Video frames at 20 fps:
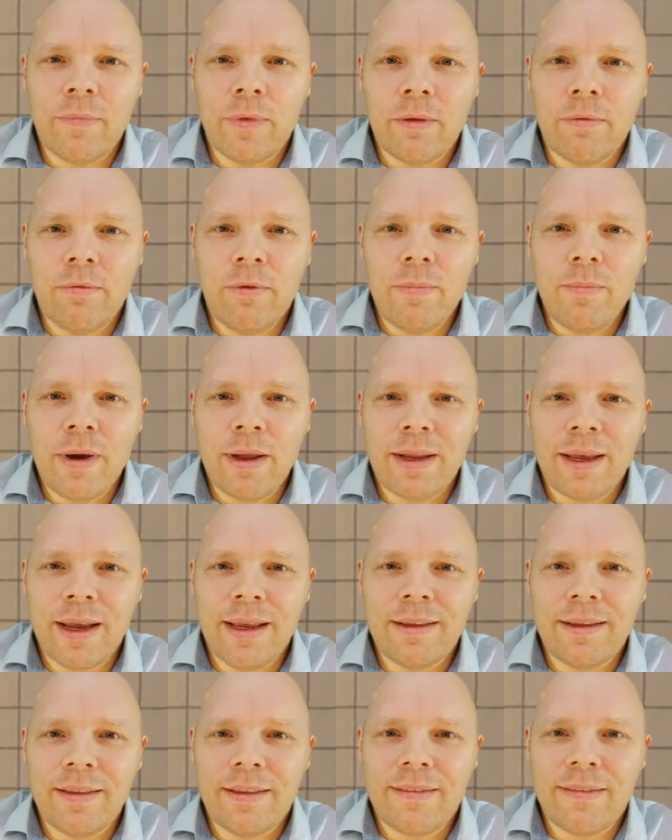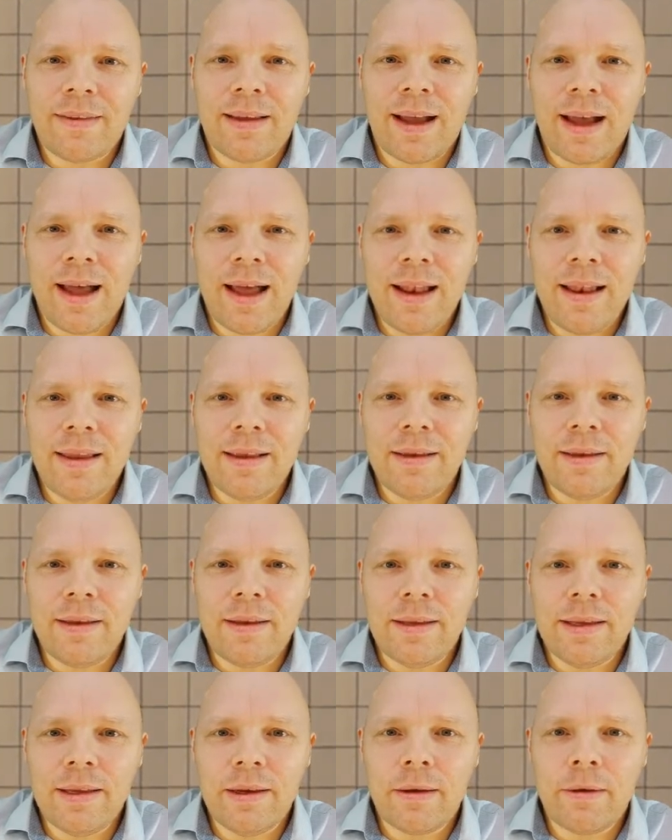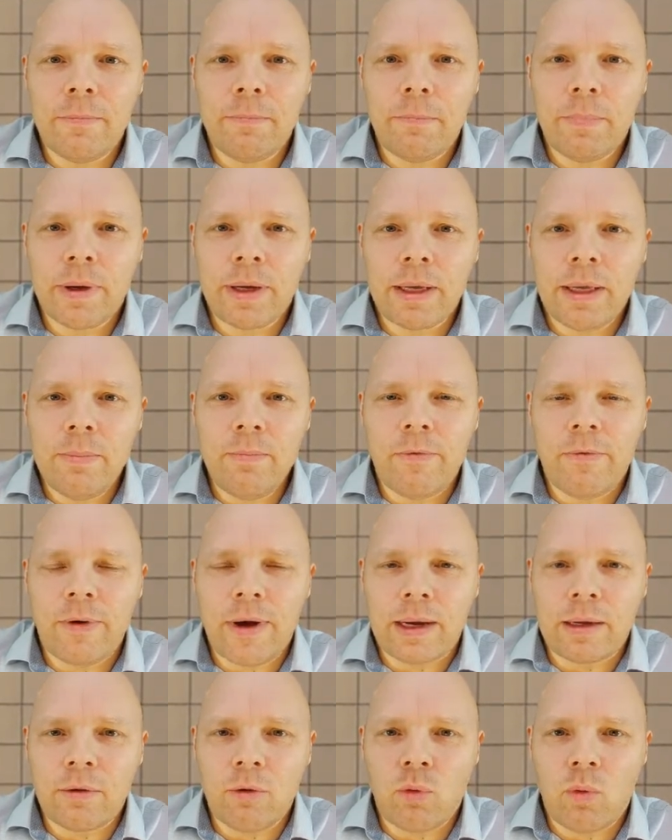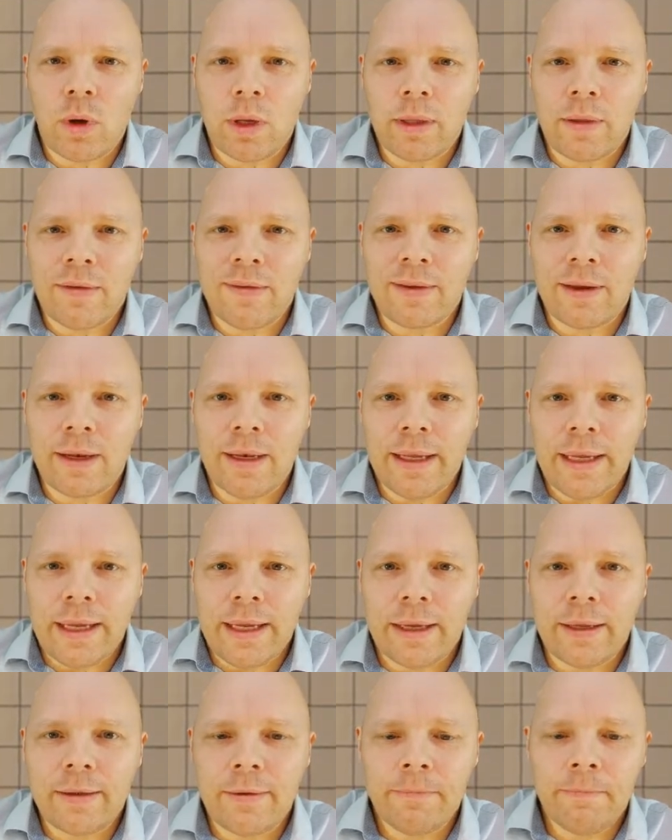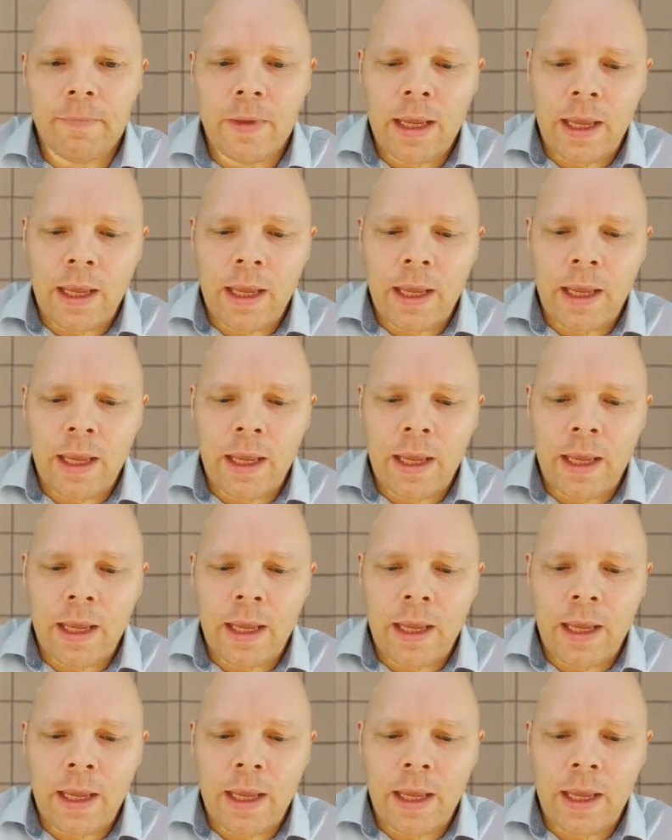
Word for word: wie man eine Zahl in ihre Primfaktoren zerlegt.